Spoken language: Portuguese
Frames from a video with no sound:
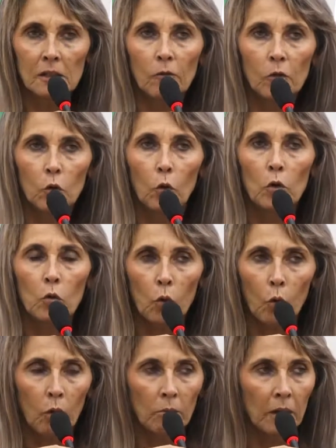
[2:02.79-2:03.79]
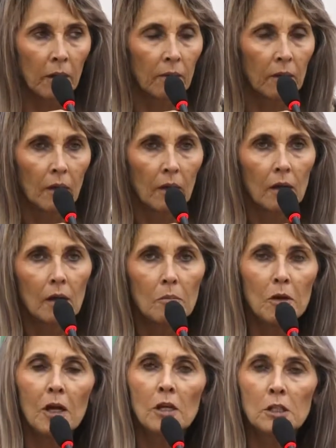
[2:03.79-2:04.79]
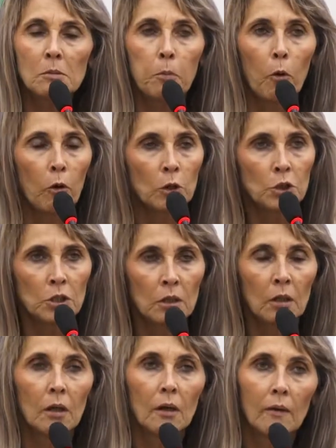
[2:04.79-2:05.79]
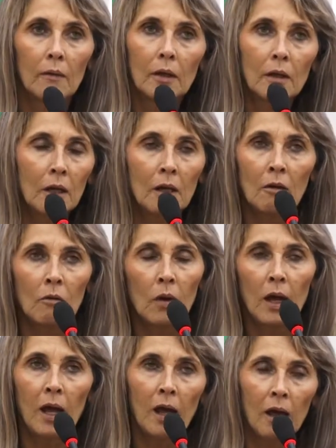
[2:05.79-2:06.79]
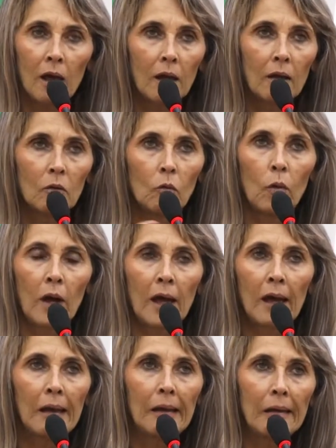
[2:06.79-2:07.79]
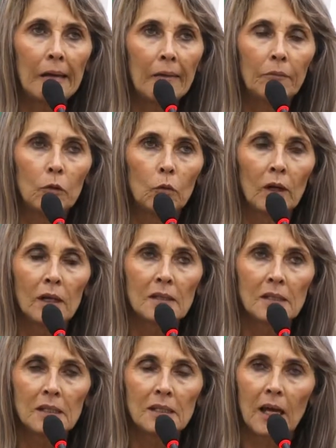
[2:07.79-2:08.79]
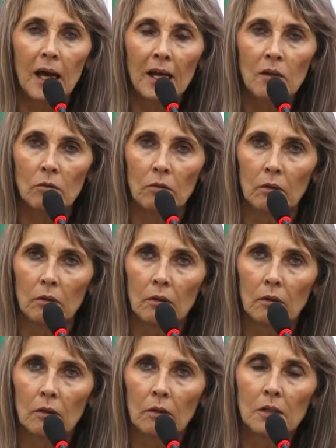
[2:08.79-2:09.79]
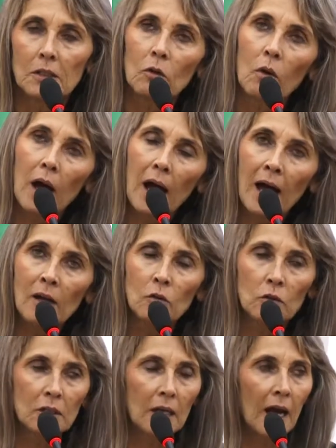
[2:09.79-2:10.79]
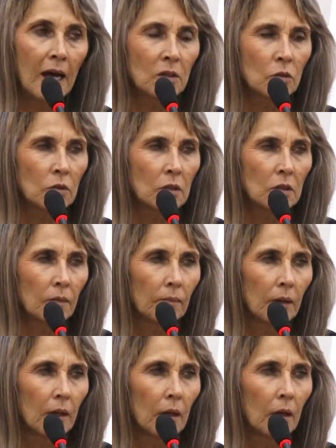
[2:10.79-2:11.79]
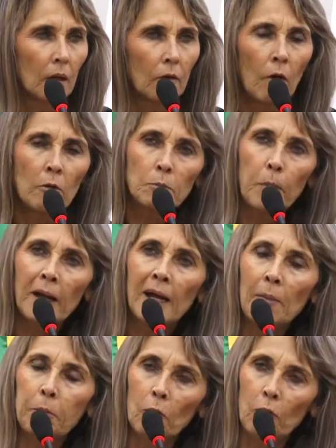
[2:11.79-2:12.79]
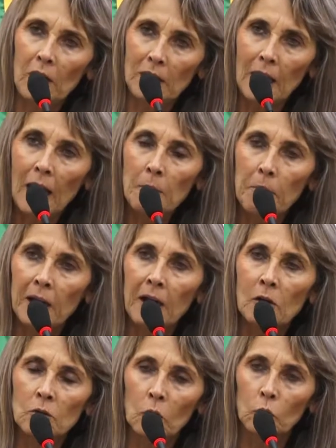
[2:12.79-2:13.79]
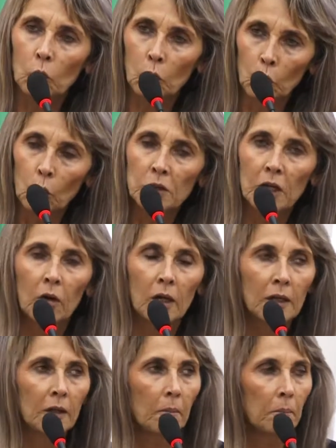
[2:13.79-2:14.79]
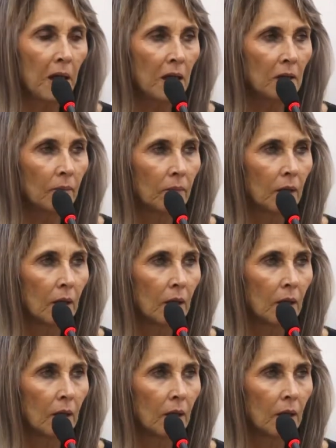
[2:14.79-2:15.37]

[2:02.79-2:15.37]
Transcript: que ficou em coma e me responde que não é, não é, não é necessário, que são raros os casos. Vamos pegar, aproveitar e pegar os Aldo Cruz agora também,